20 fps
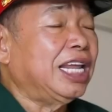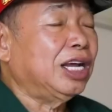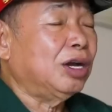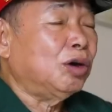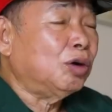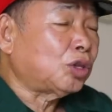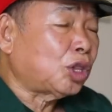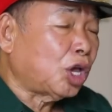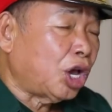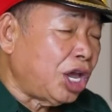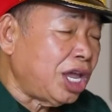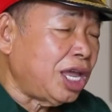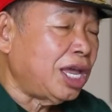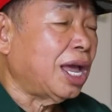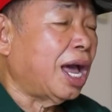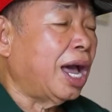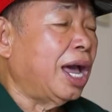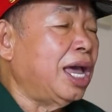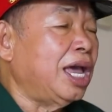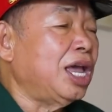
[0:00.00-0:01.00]
niên của
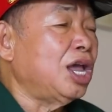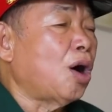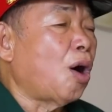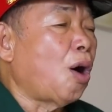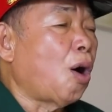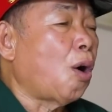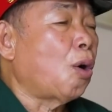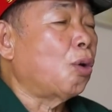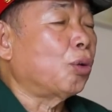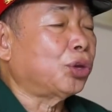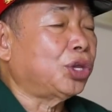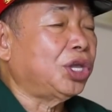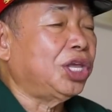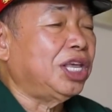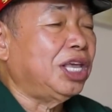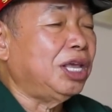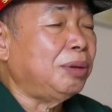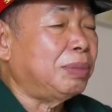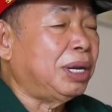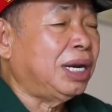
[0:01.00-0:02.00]
thế hệ hồ
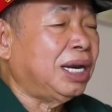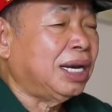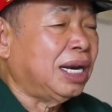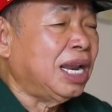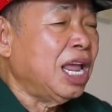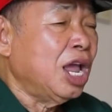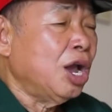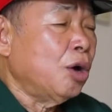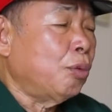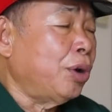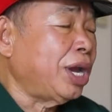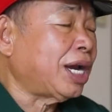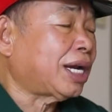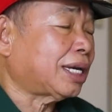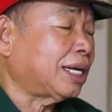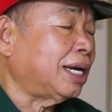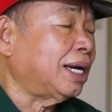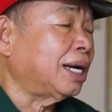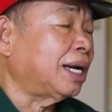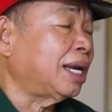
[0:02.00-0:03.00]
chí minh quyết
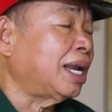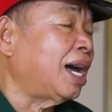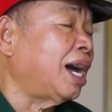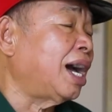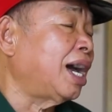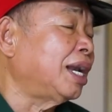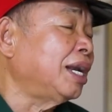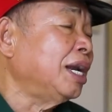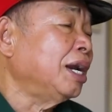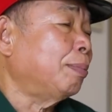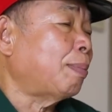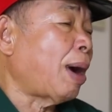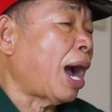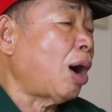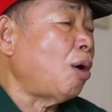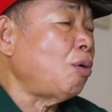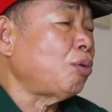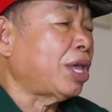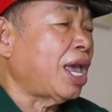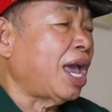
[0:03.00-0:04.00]
đứng lên
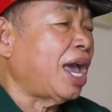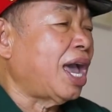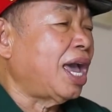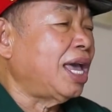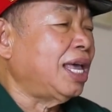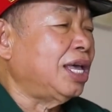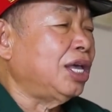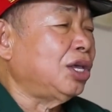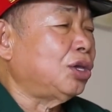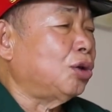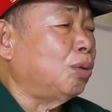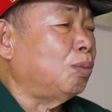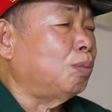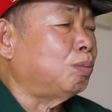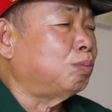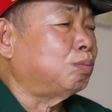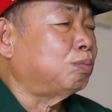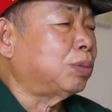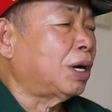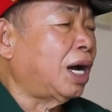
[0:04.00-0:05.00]
bảo vệ
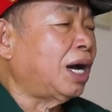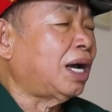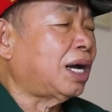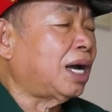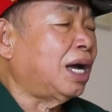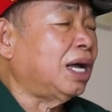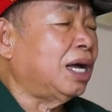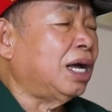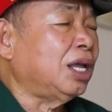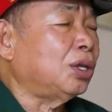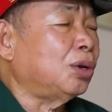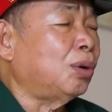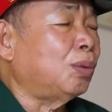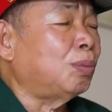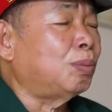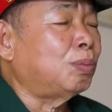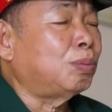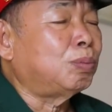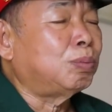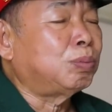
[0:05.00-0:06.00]
vùng đất
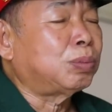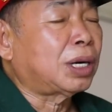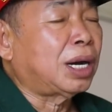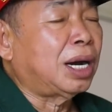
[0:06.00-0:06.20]
vùng